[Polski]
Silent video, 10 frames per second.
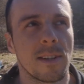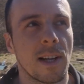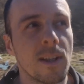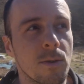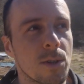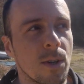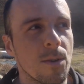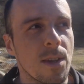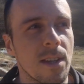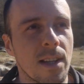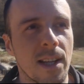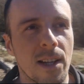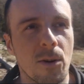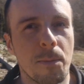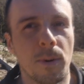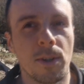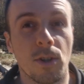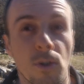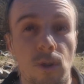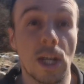No ale dużo ludzi gada głupoty,
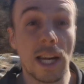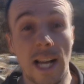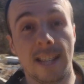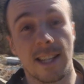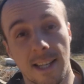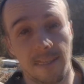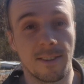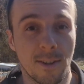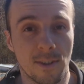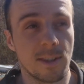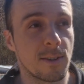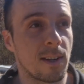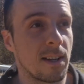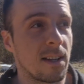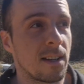że to zaraza je wykończyła.